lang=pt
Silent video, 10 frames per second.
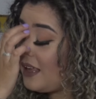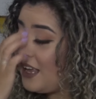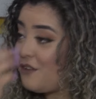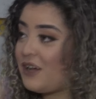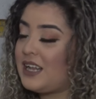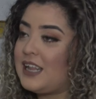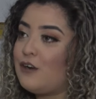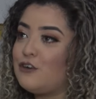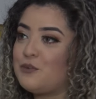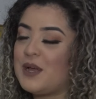E ele fala até
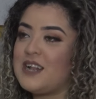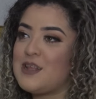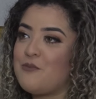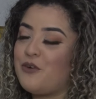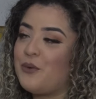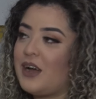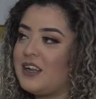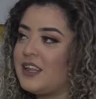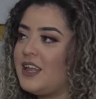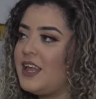hoje, porque ele sempre foi um
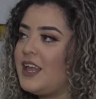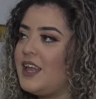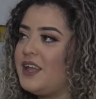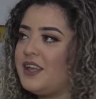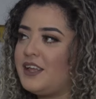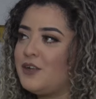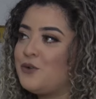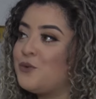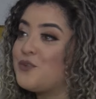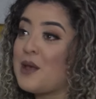cara que
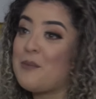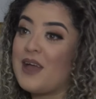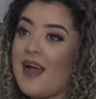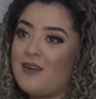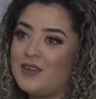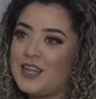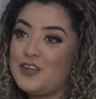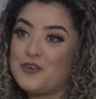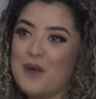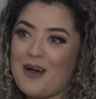não se apegava, né?
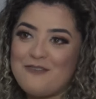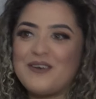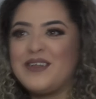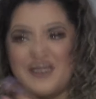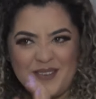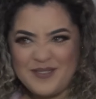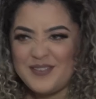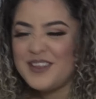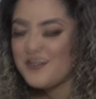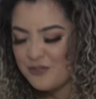Enjoava e,
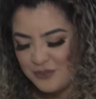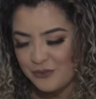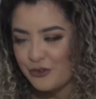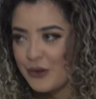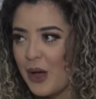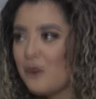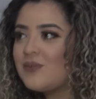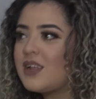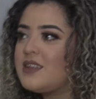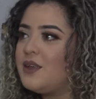e foi o que
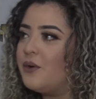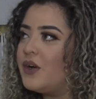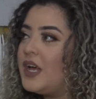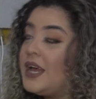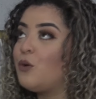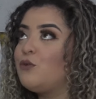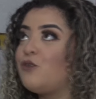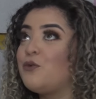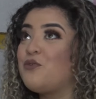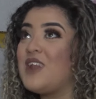aconteceu. Quando
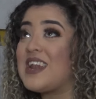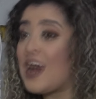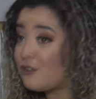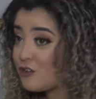foi no final